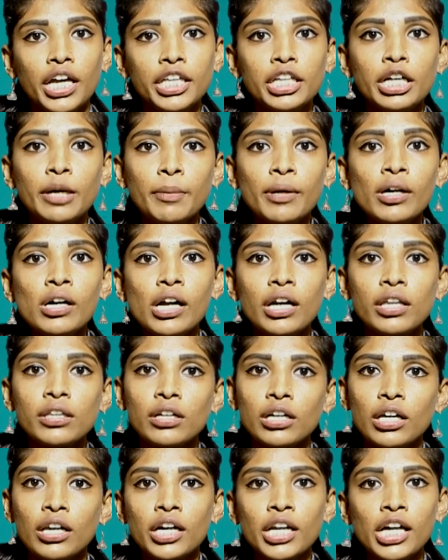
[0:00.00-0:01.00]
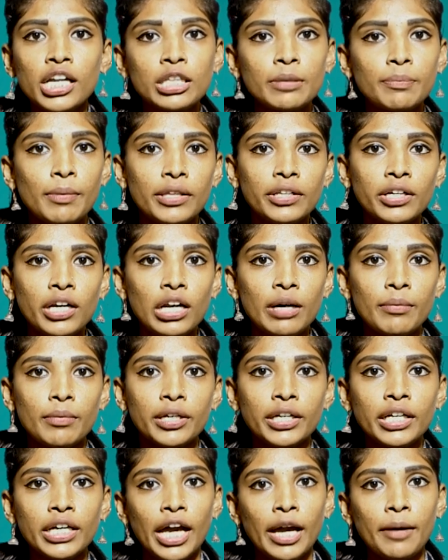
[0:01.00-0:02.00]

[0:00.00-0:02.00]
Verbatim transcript: இதுக்கப்புறம் கடந்த இரண்டாயிரத்தி பதினேழாம் ஆண்டு